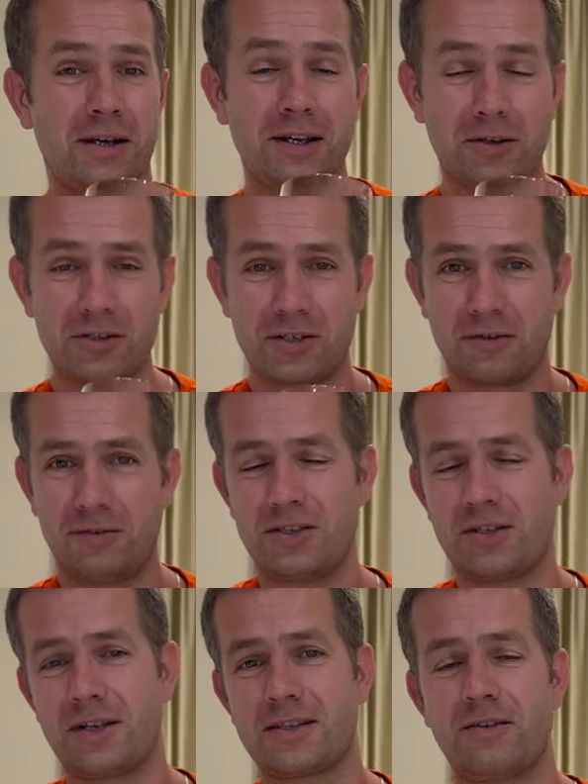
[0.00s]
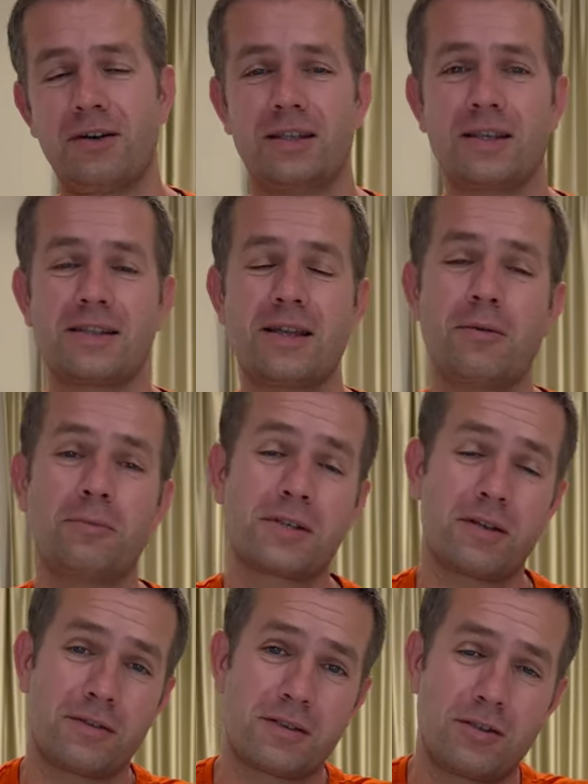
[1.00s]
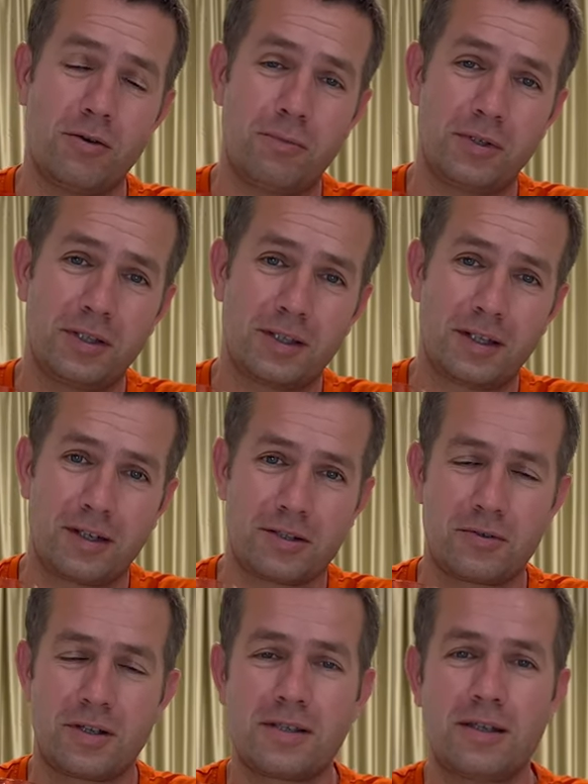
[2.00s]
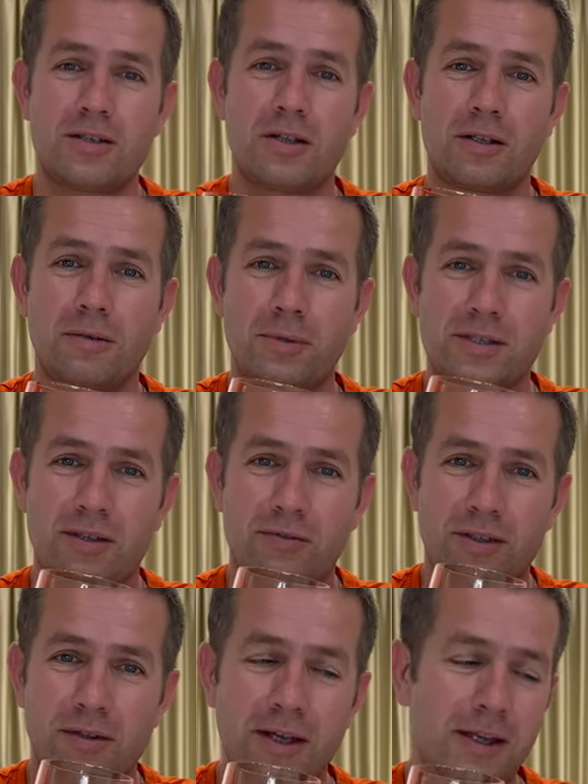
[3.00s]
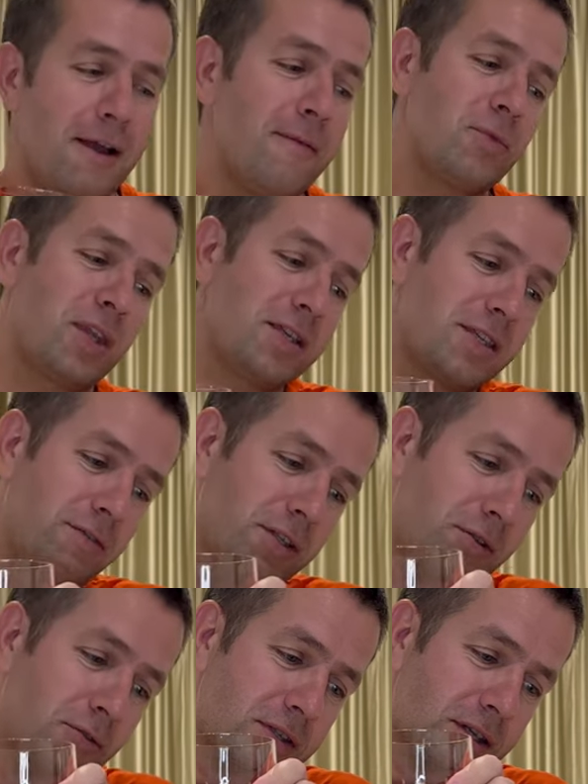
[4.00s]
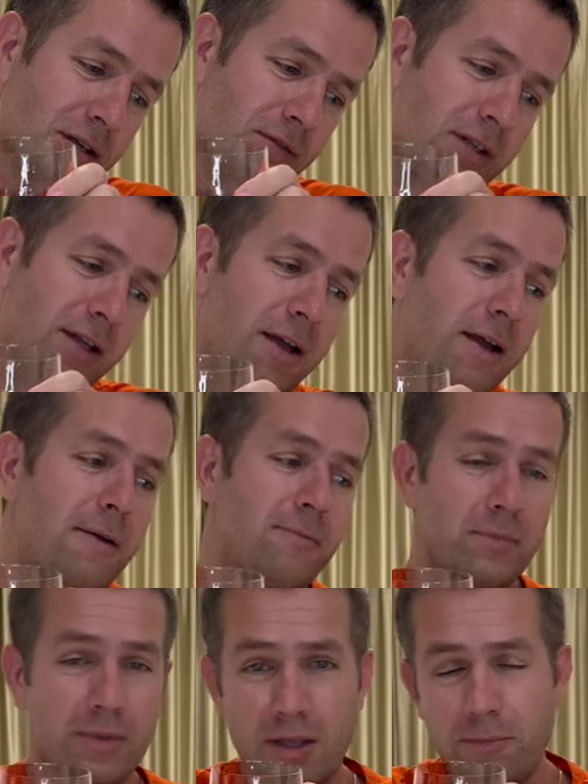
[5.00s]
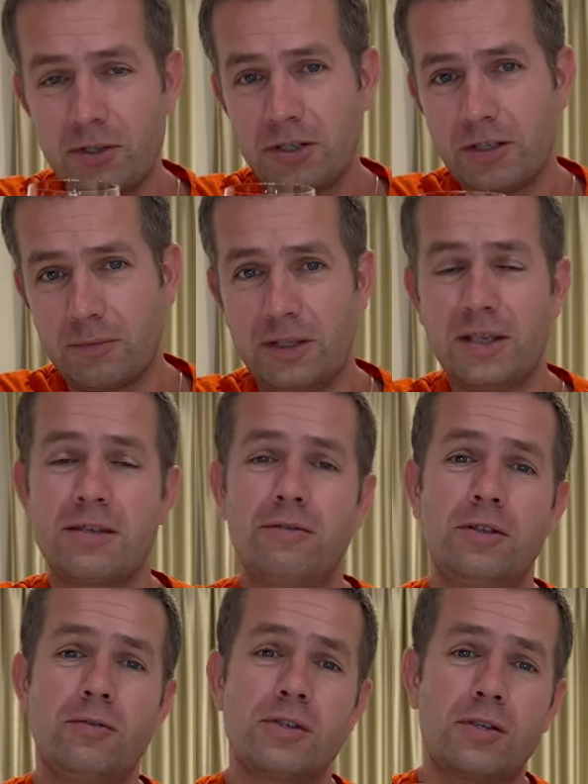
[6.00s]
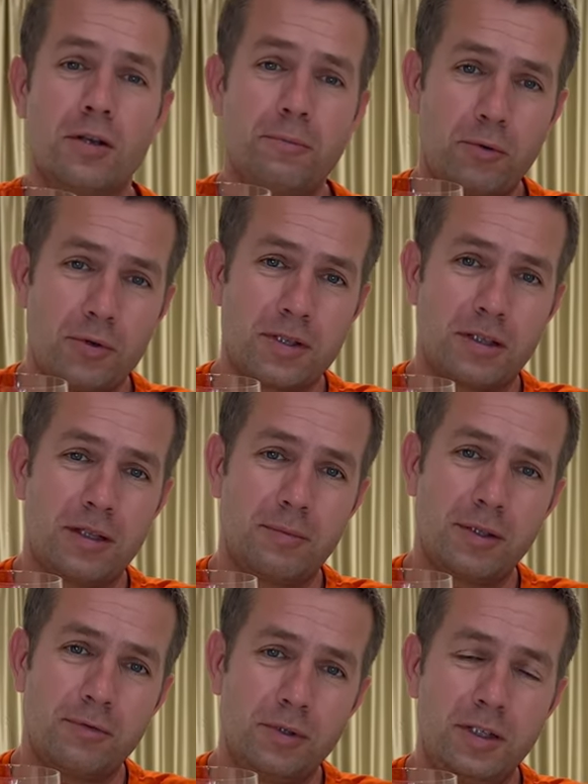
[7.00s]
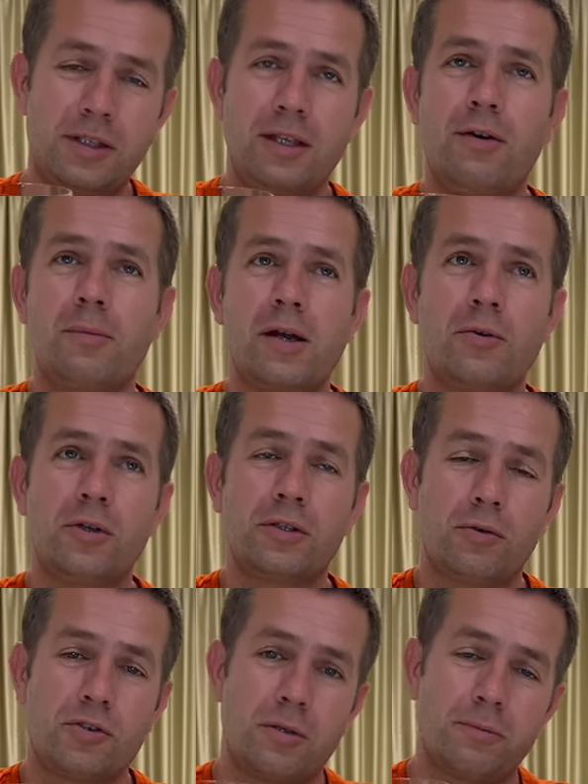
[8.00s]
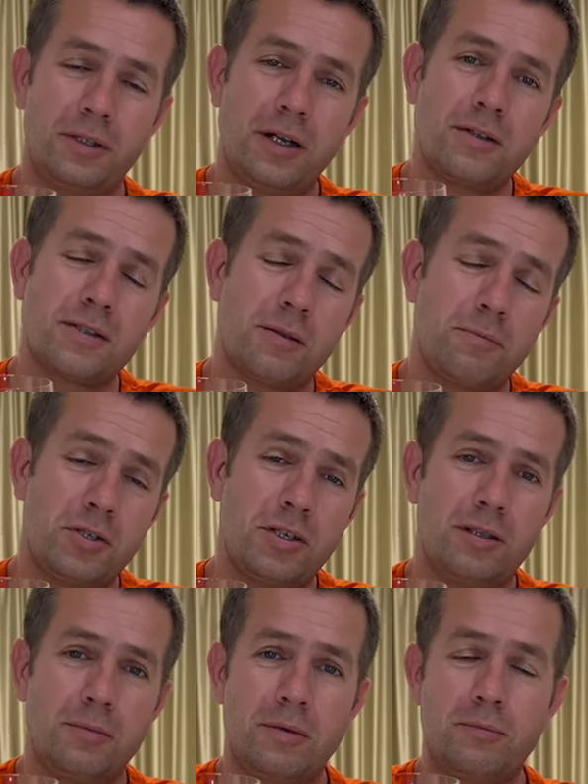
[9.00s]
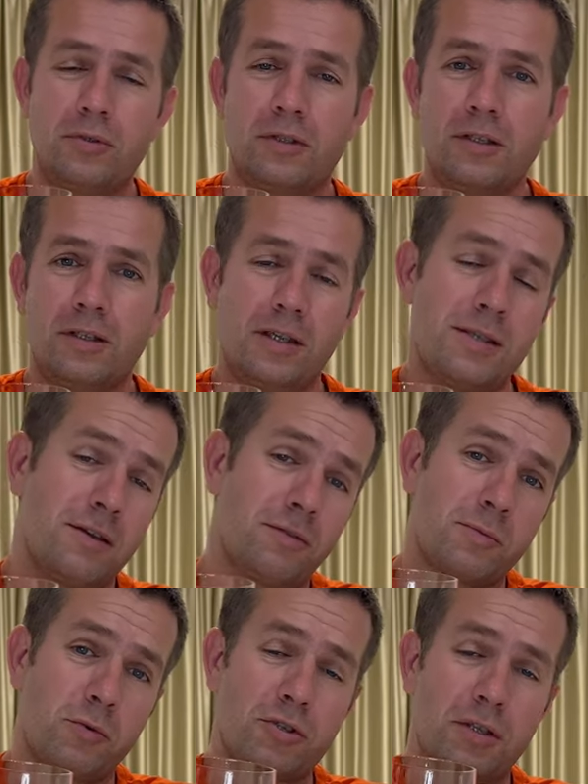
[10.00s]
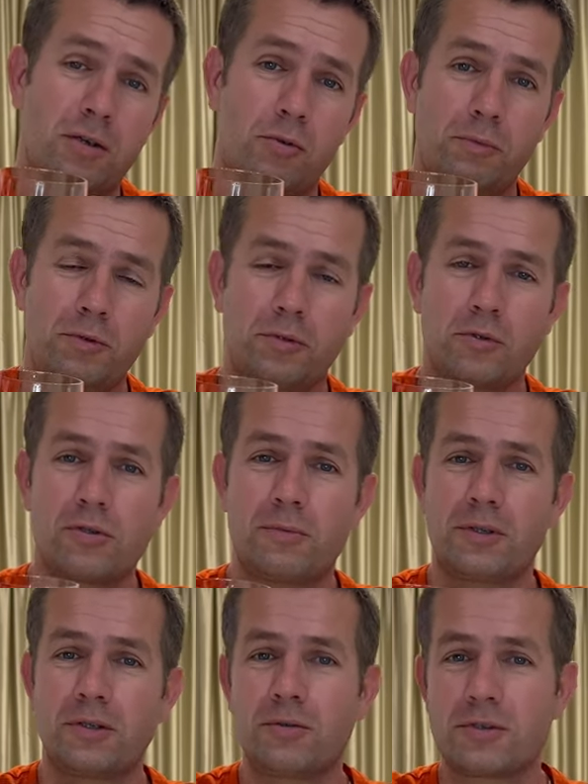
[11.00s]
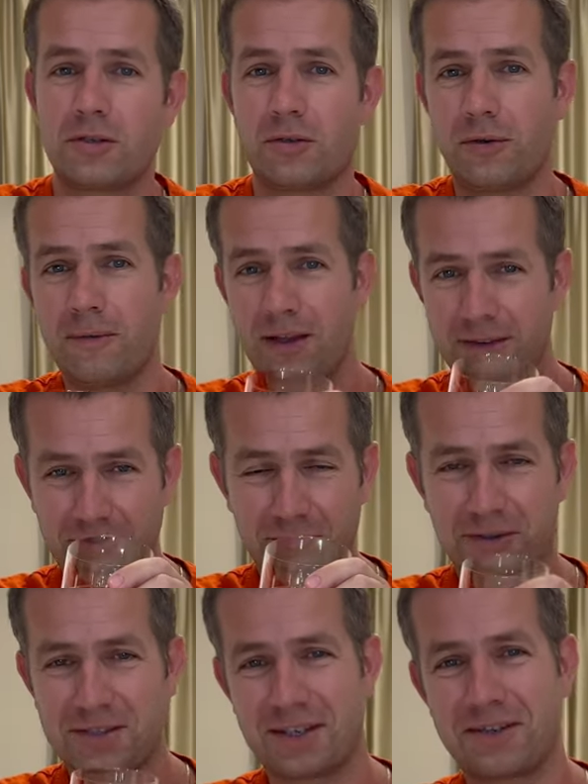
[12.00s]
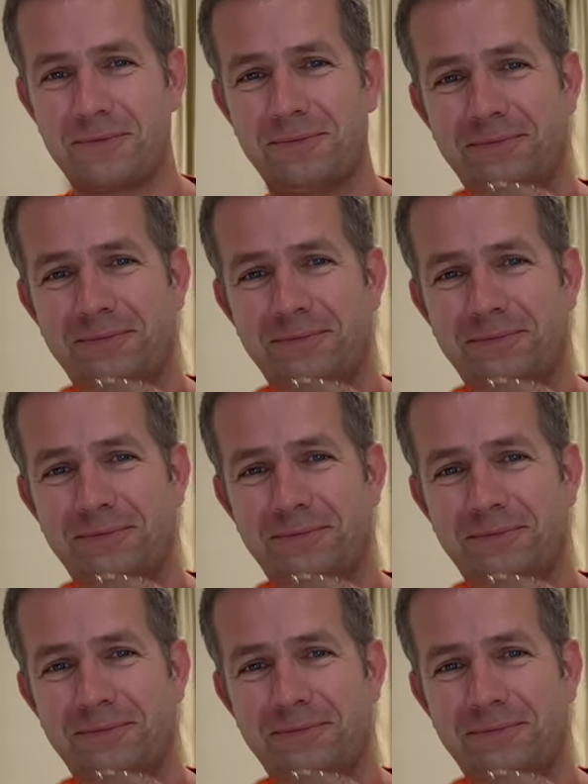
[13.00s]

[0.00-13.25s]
хорошего вечера, оставайтесь с нами, пускай все будет хорошо. Если не жалко, поставьте лайк. Если вы дегустировали, Напишите мне, если вы дегустировали просто там навулин и вам какой-то очень понравился, напишите, мне будет интересно, и возможно я куплю и тоже продегустирую. До новых встреч!